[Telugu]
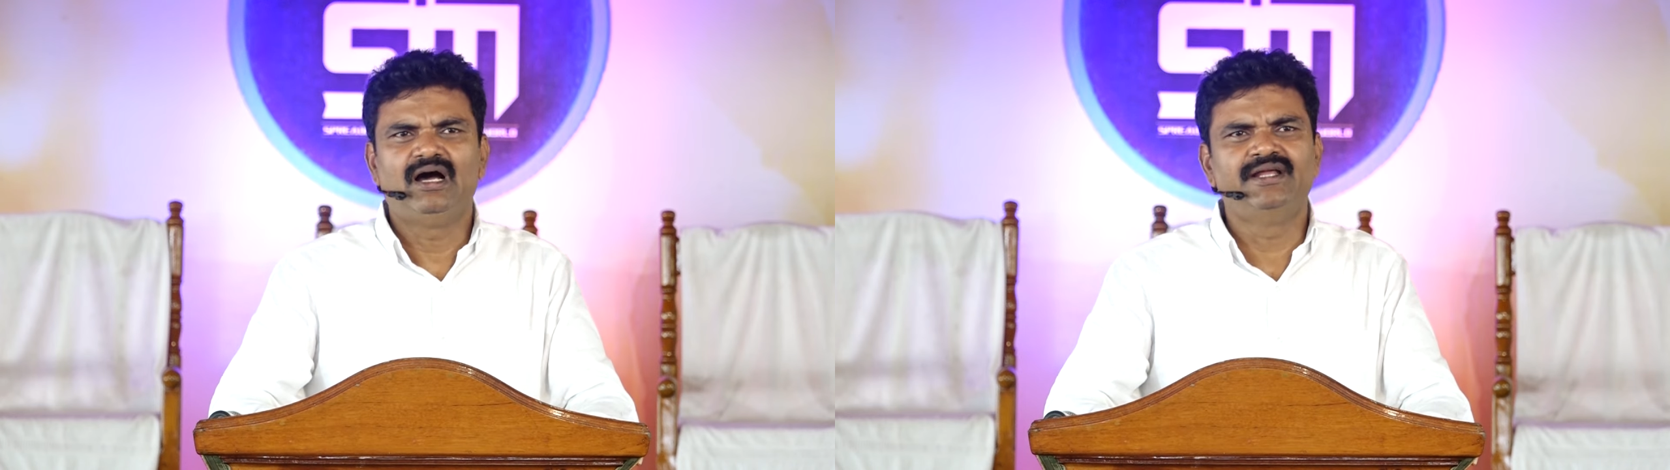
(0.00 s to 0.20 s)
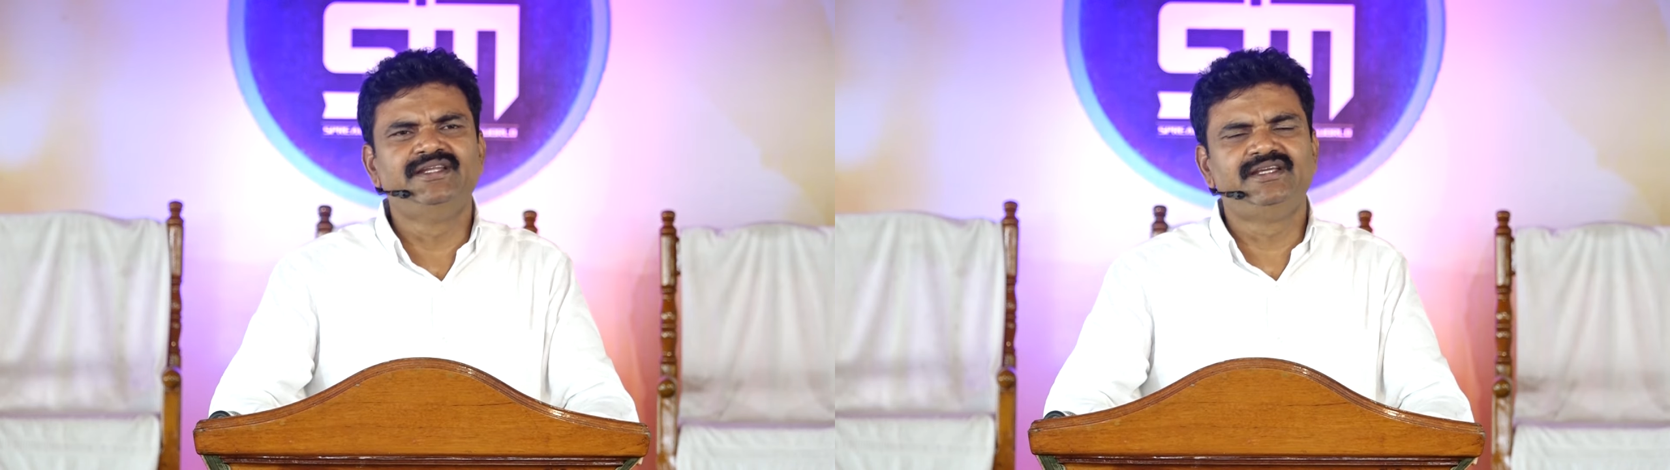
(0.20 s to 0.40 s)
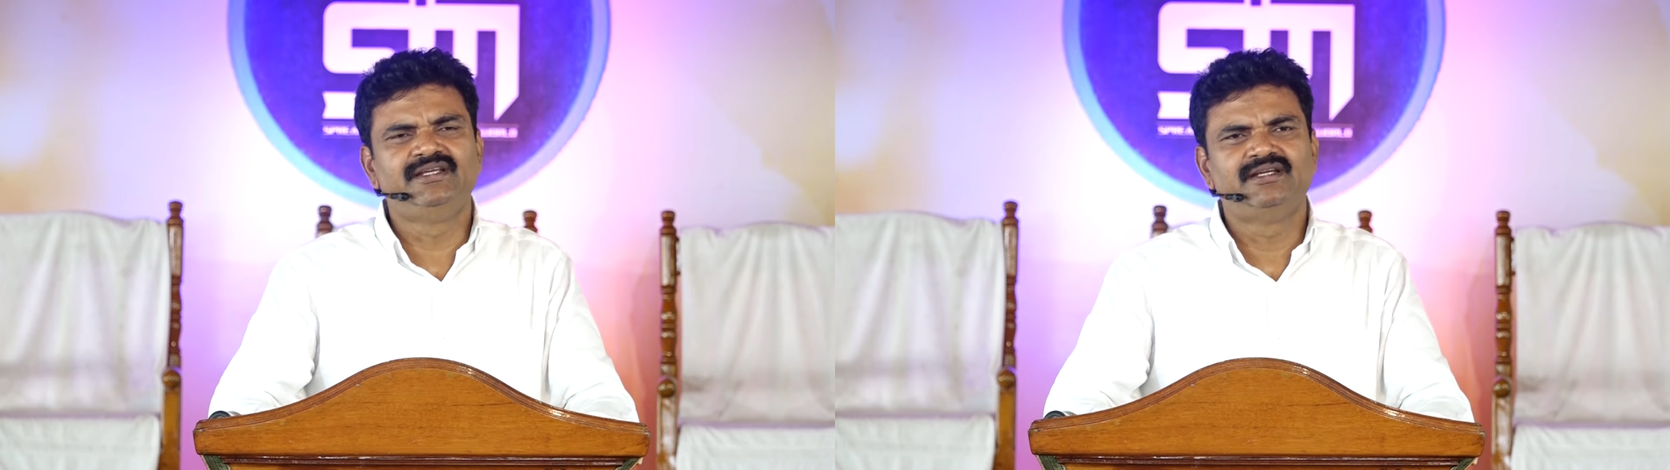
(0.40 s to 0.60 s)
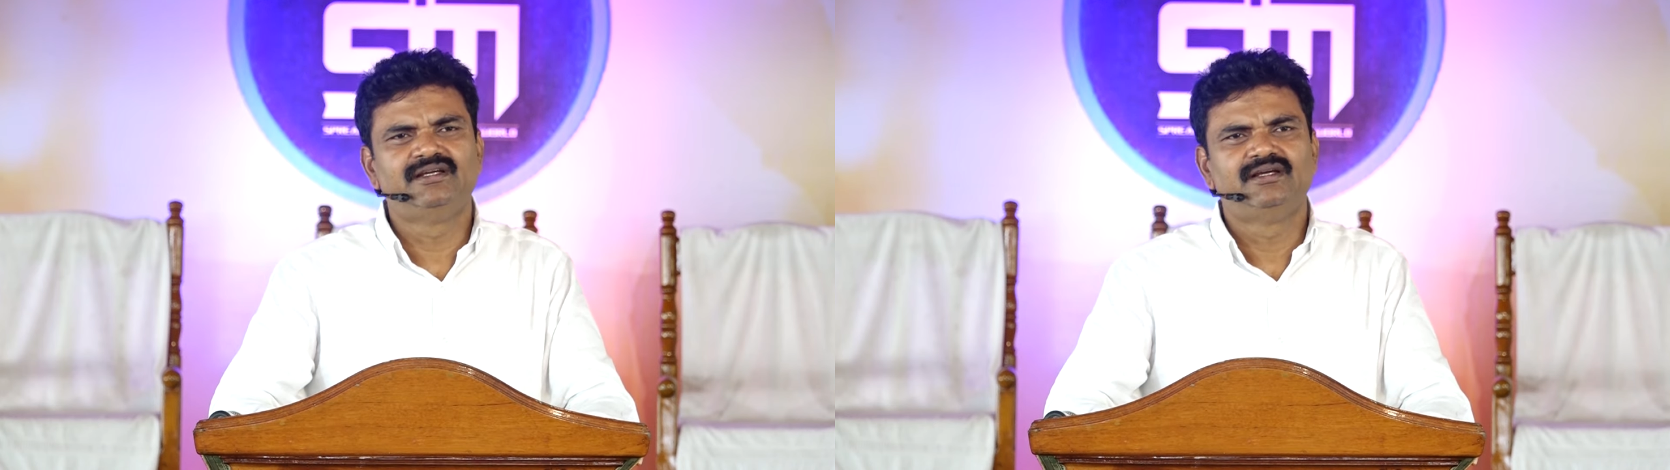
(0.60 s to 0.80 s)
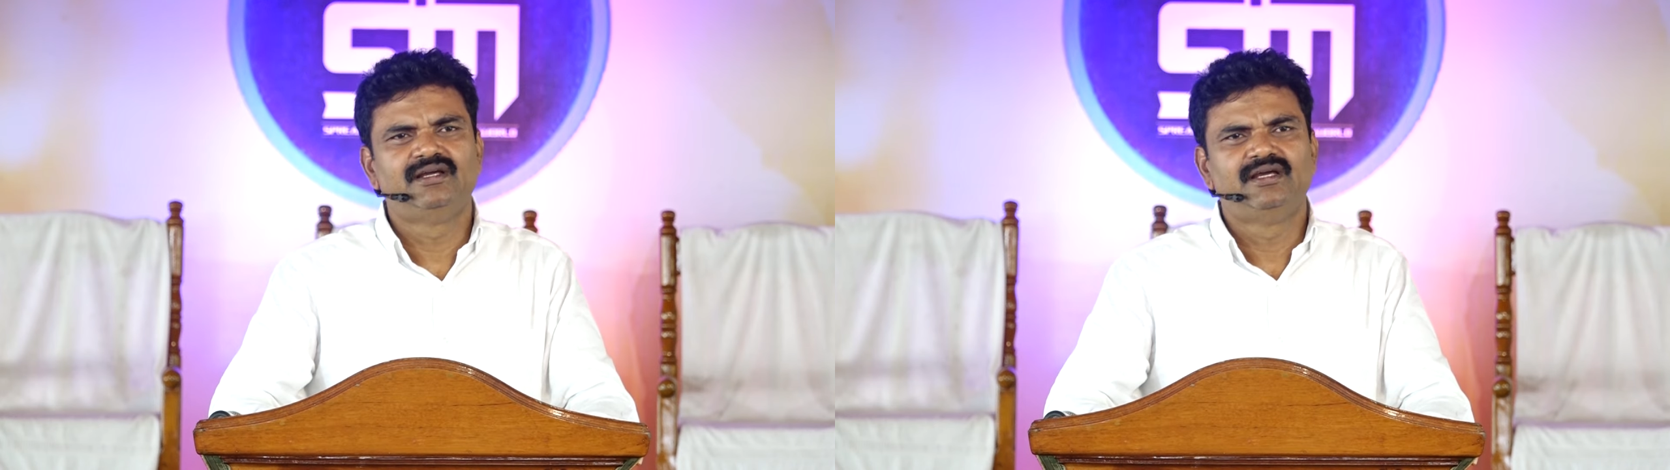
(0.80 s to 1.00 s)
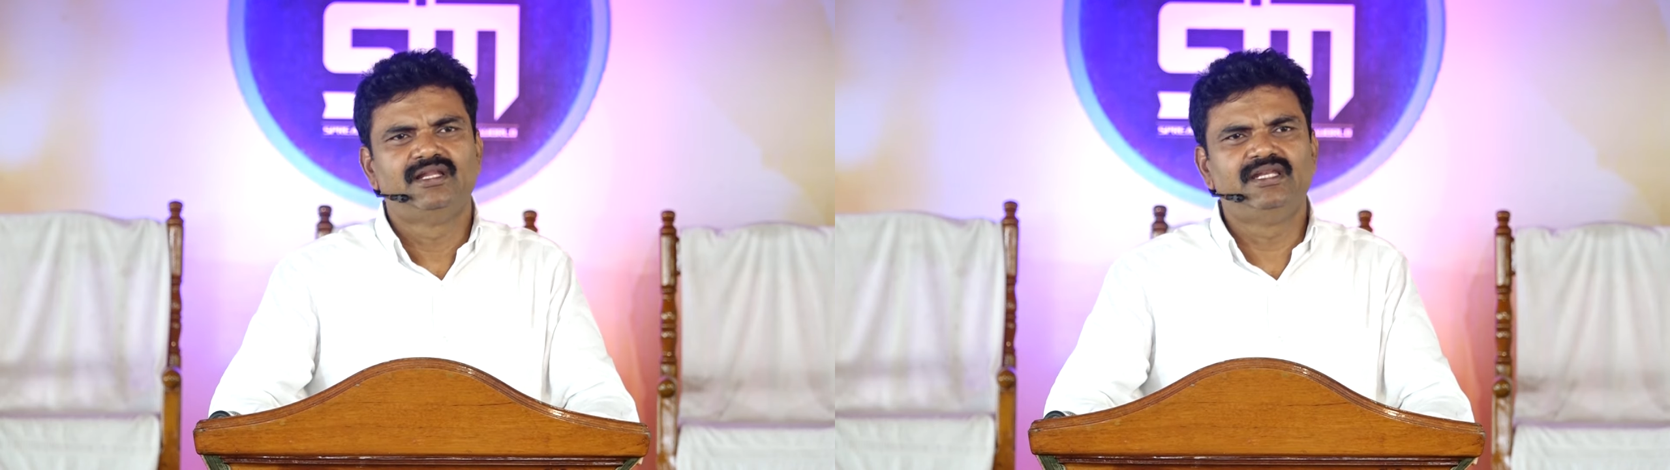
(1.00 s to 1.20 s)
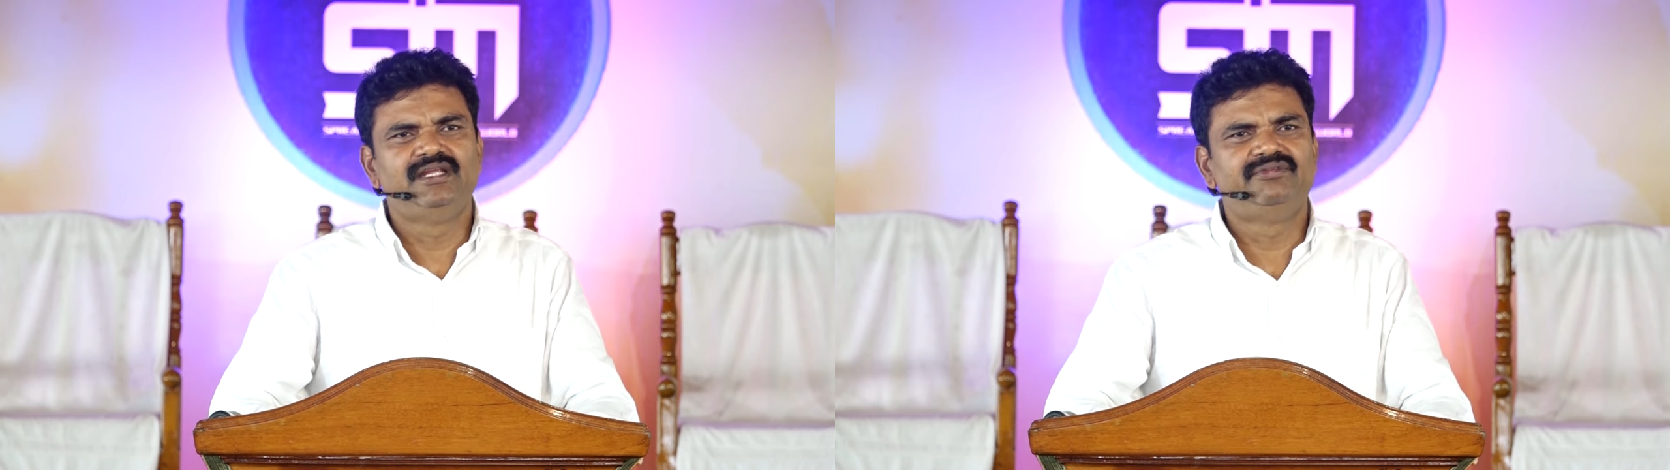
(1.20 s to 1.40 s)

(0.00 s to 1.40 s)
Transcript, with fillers: అని నీ